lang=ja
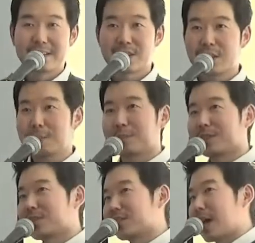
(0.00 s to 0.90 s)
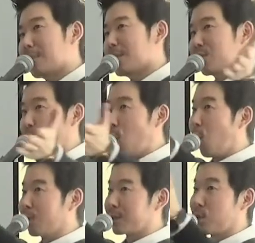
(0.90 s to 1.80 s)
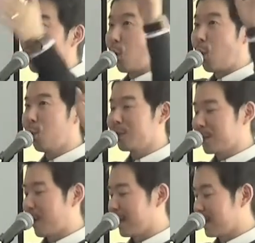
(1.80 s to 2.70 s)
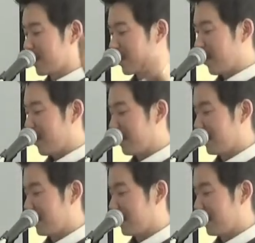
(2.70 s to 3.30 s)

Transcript: Keep the Sabbath holy、 この holy は何ですか？